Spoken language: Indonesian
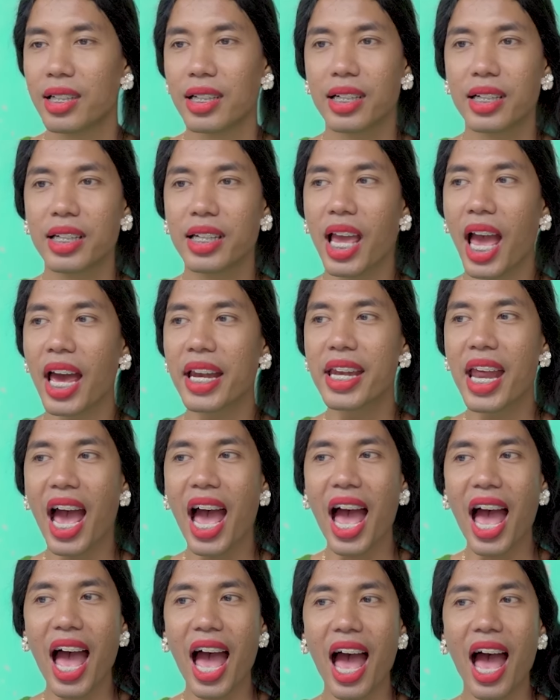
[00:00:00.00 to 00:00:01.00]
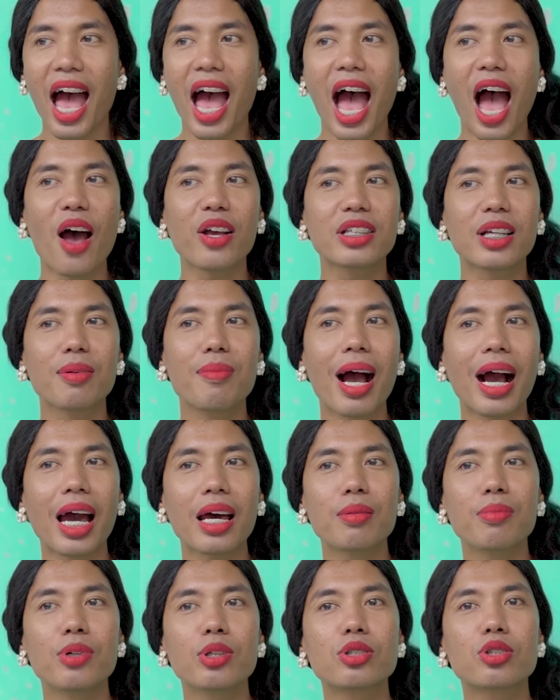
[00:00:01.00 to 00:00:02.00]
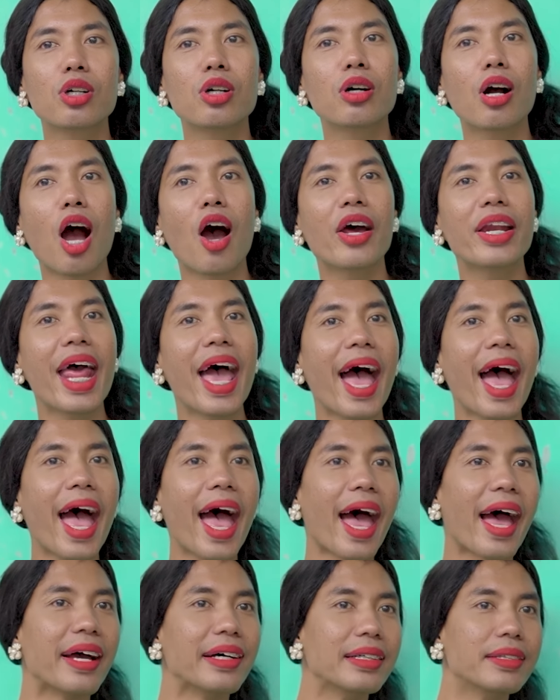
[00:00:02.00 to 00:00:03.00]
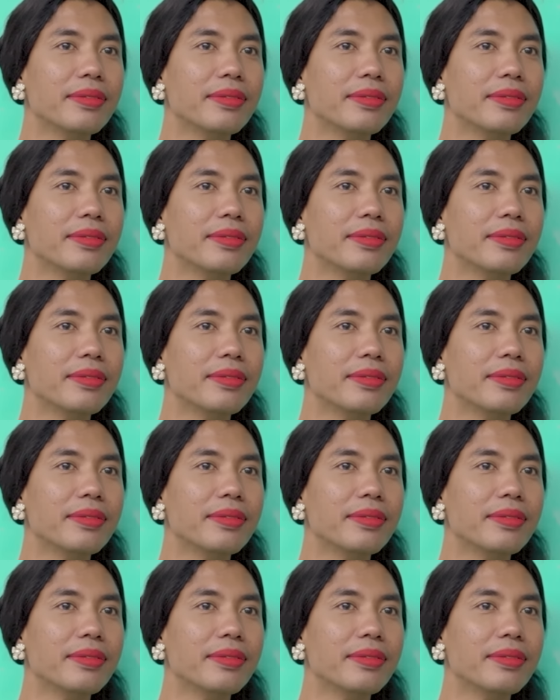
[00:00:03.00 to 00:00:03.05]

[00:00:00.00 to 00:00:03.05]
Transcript: Iya dah, as kebakar muncung kok dah.